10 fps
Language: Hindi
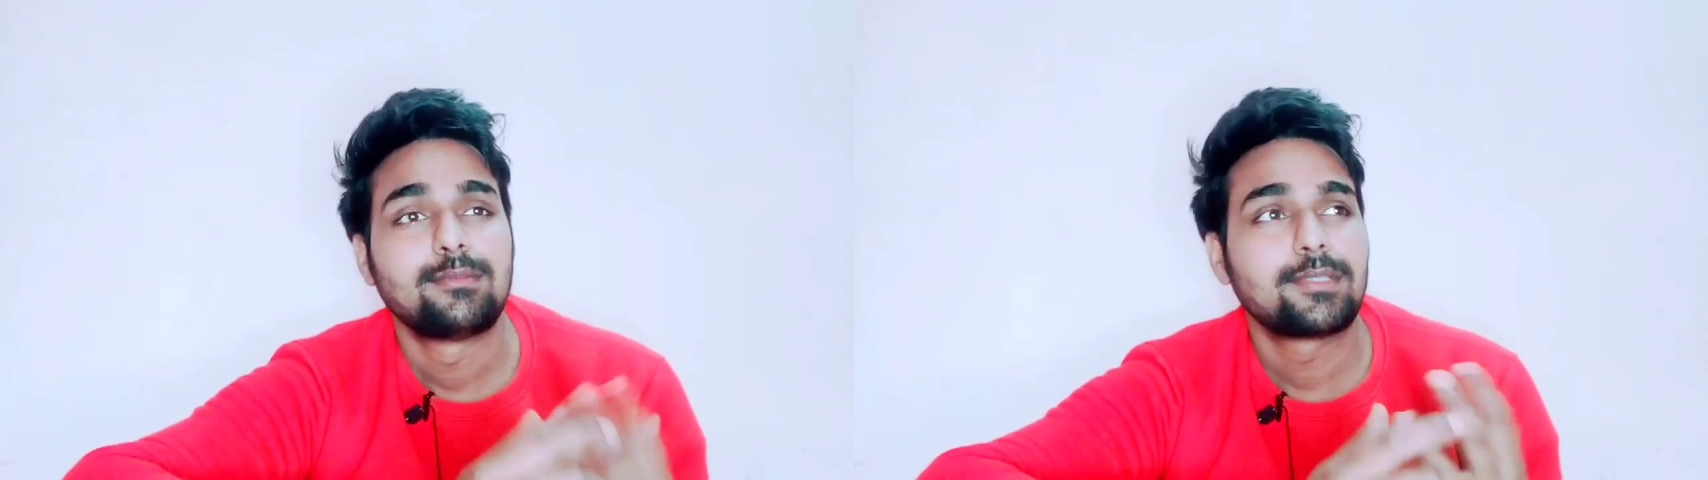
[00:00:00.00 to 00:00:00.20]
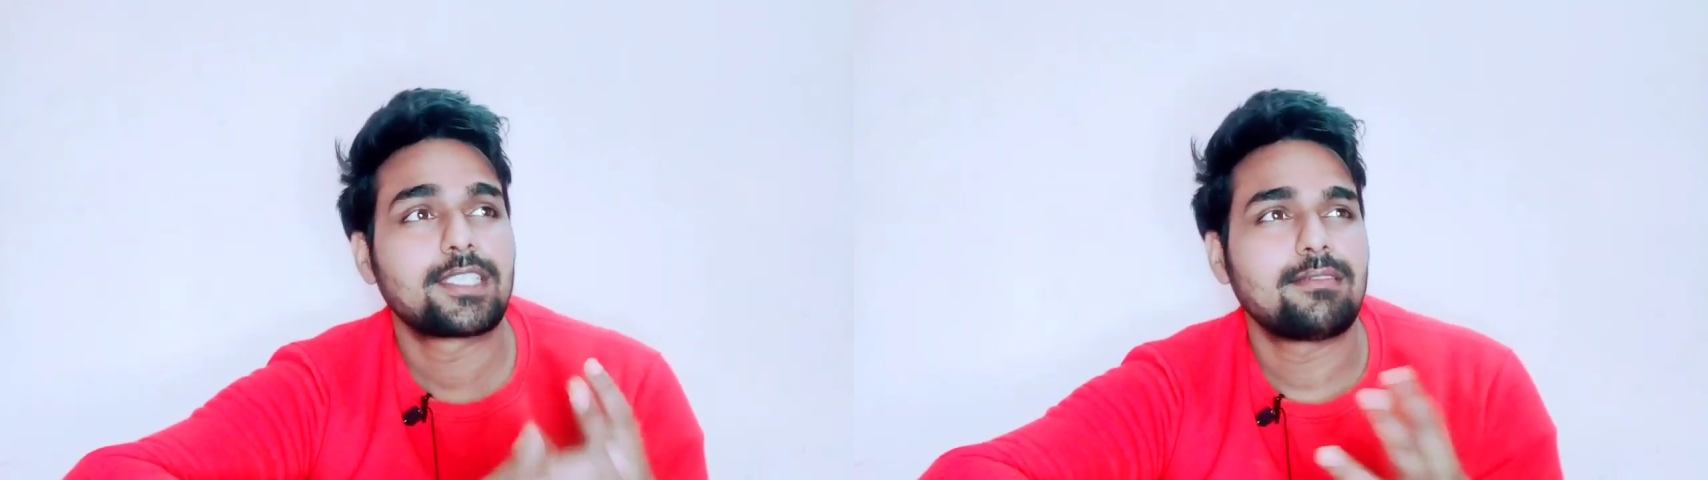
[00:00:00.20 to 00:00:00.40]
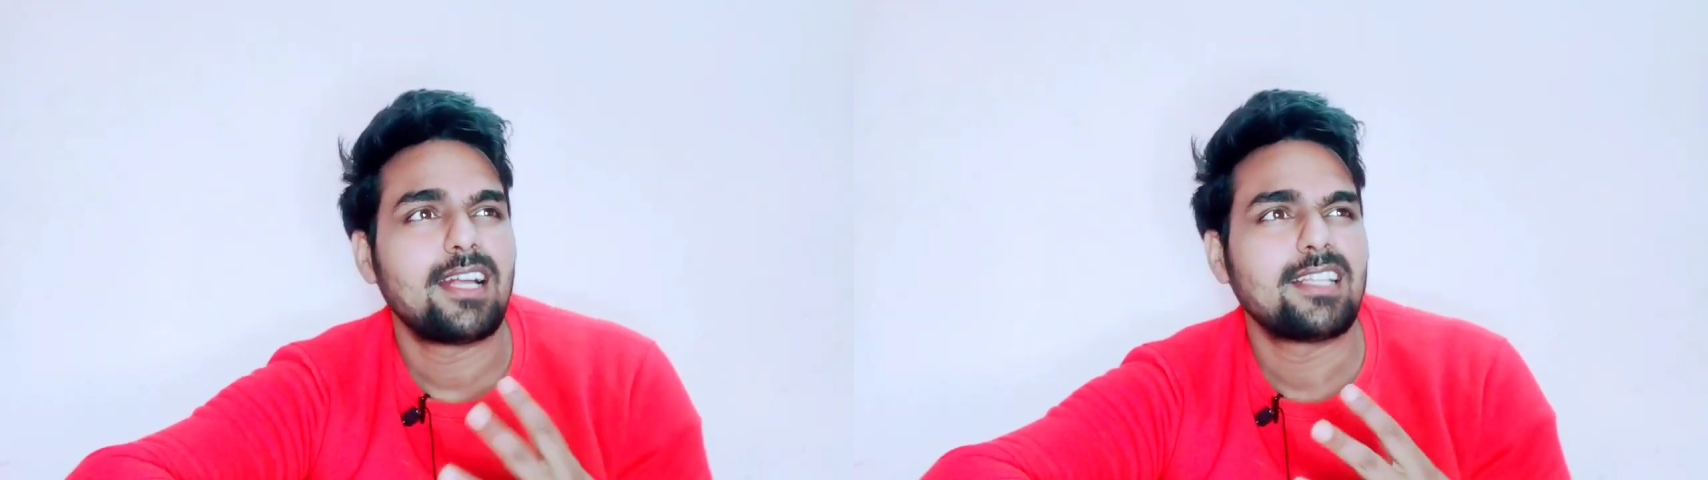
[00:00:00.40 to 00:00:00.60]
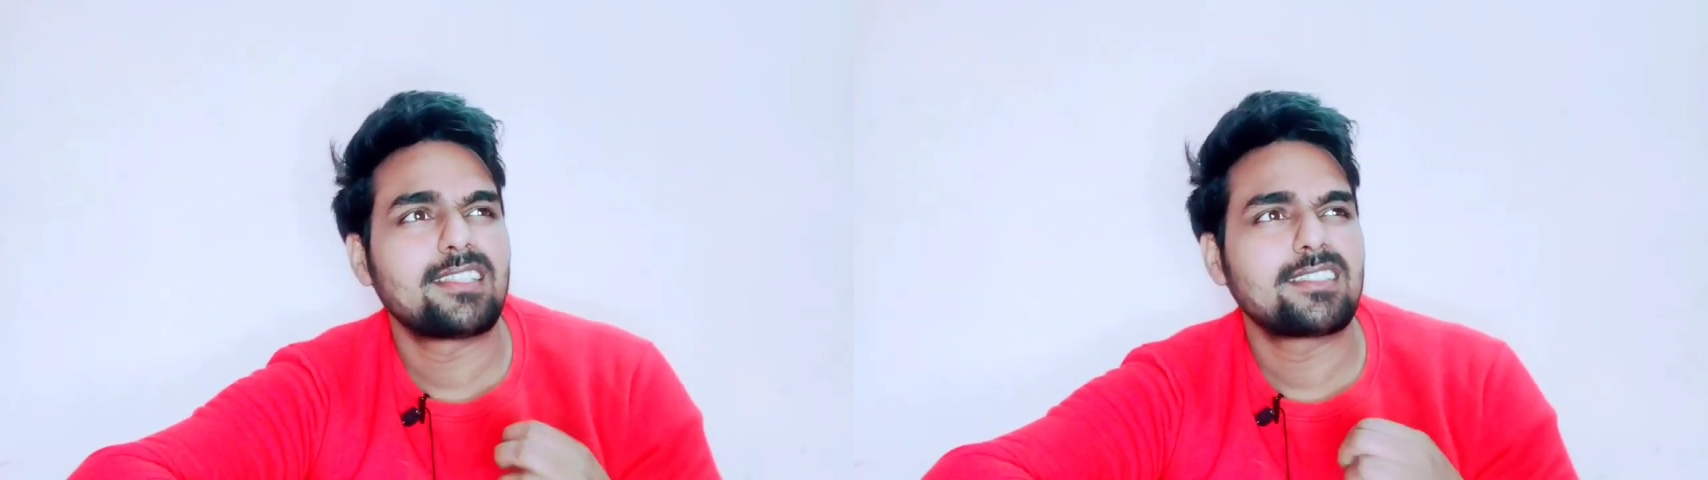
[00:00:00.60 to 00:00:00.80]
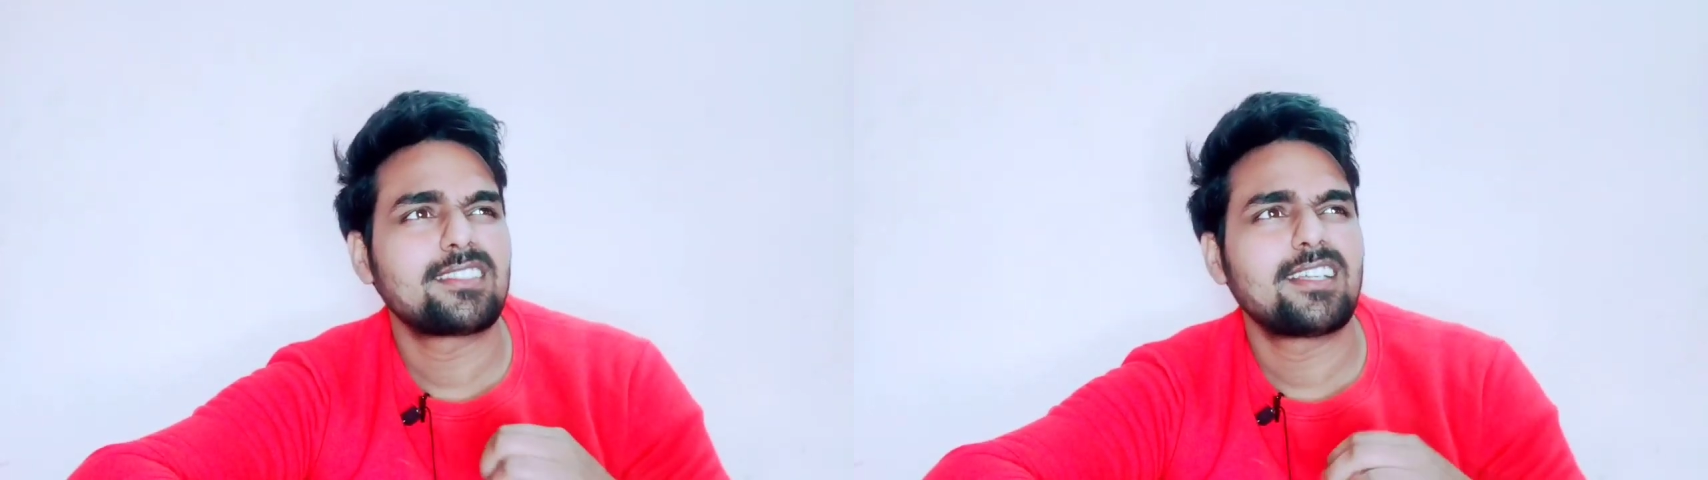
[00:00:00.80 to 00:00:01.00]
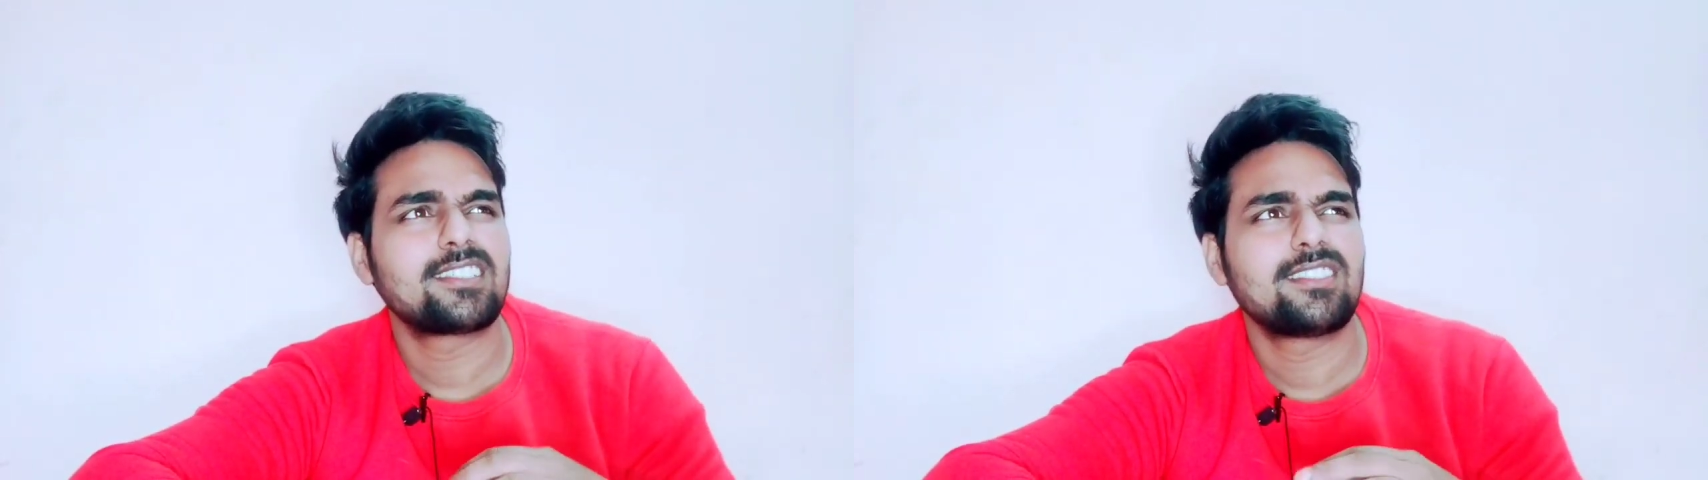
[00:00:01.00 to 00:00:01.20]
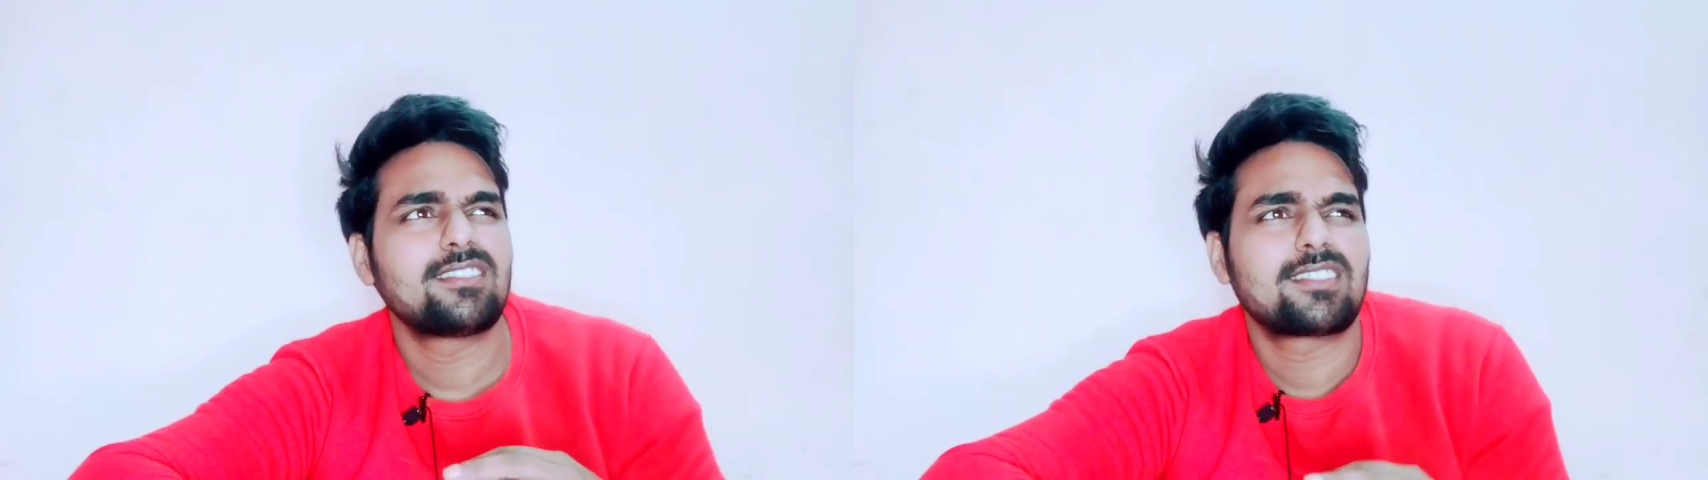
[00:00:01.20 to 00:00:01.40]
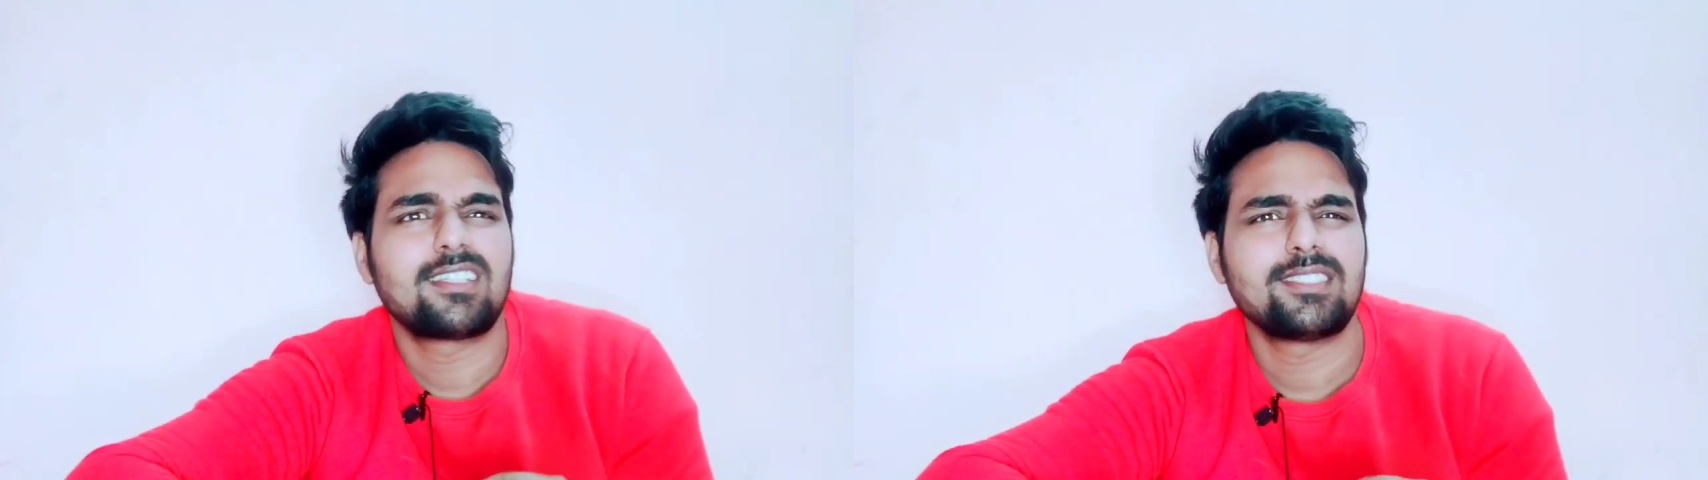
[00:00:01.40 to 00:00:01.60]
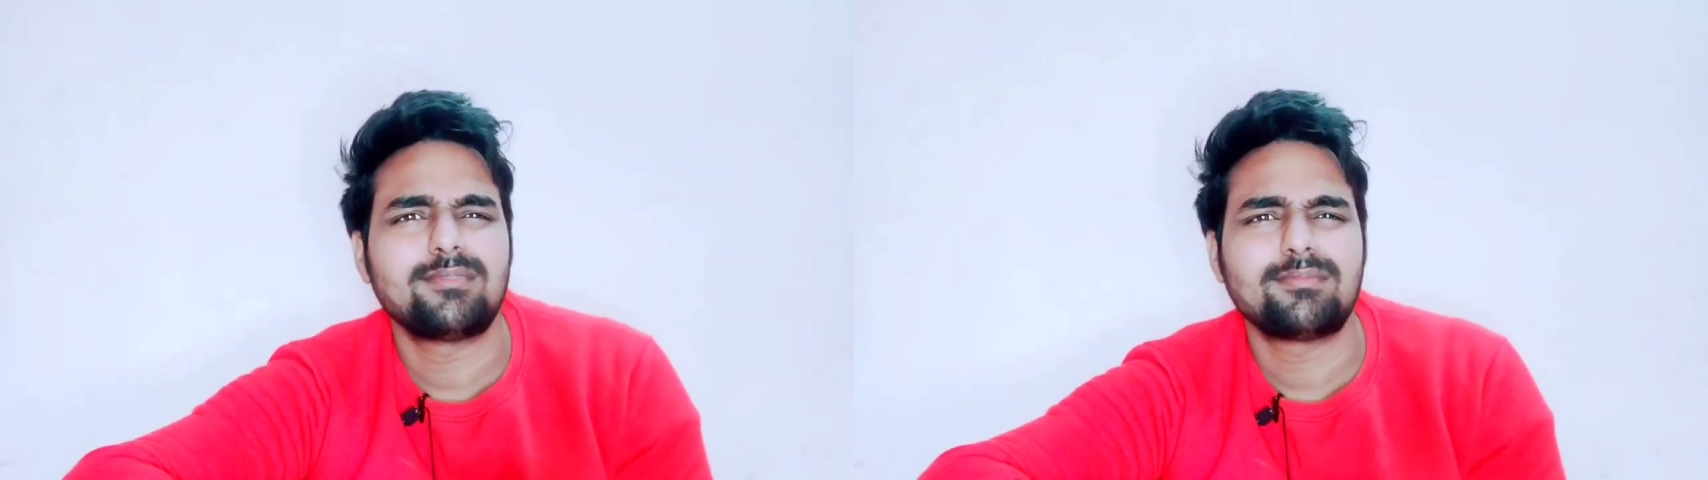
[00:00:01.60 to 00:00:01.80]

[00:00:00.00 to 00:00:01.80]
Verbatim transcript: मतलब अंदर से ऐसे होता है भाई